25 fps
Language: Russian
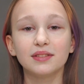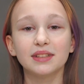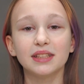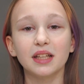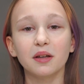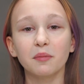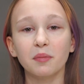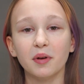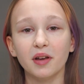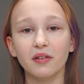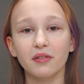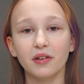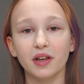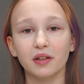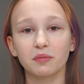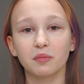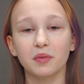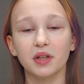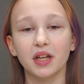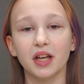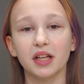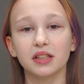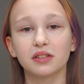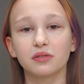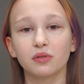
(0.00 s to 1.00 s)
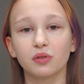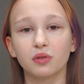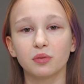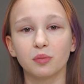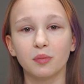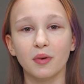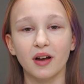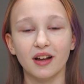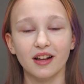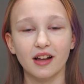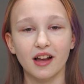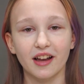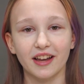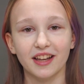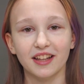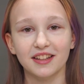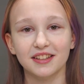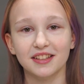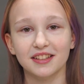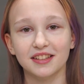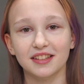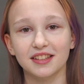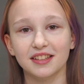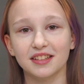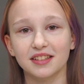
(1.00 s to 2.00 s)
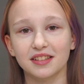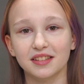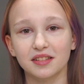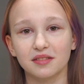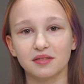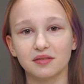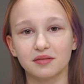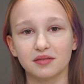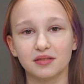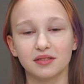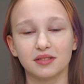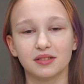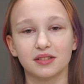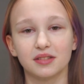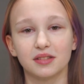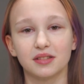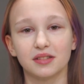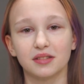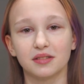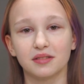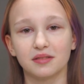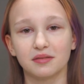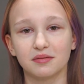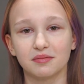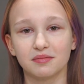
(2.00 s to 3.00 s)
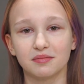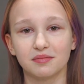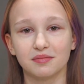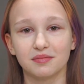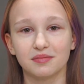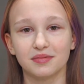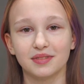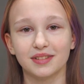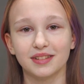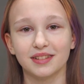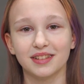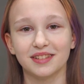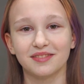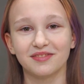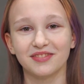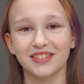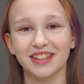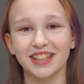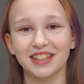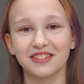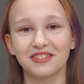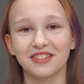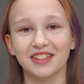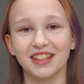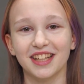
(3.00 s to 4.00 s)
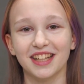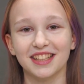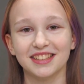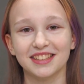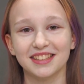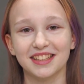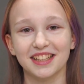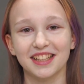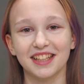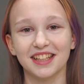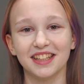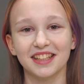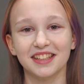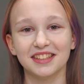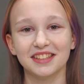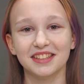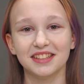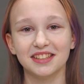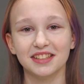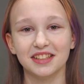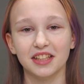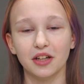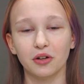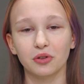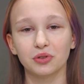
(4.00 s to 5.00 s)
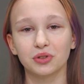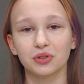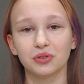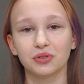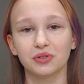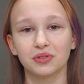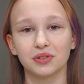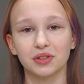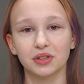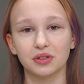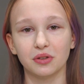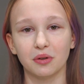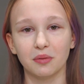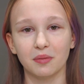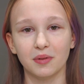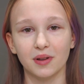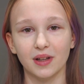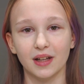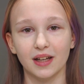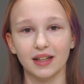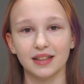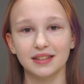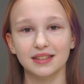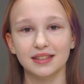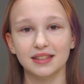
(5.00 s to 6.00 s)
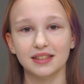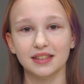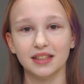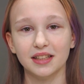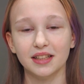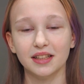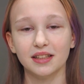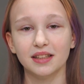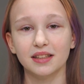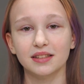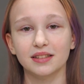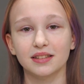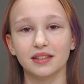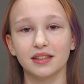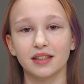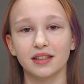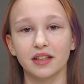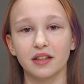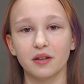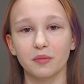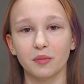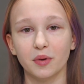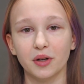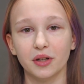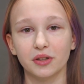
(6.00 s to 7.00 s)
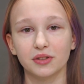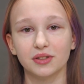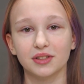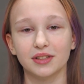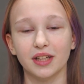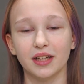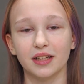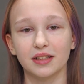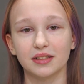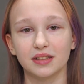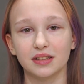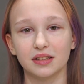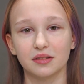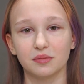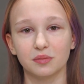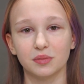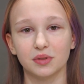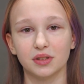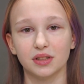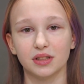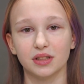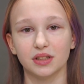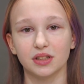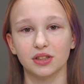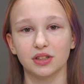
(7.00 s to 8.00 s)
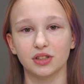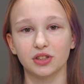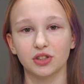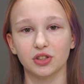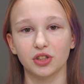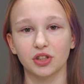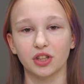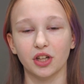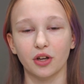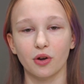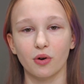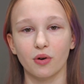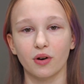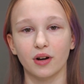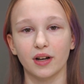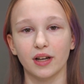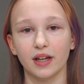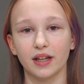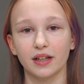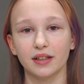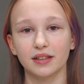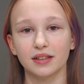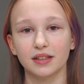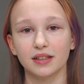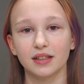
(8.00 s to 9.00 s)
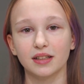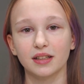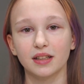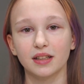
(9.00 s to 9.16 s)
Всем привет, меня зовут Маргарита, э, мне 12 лет, я учусь в шестом классе, занимаюсь танцами с четырех лет.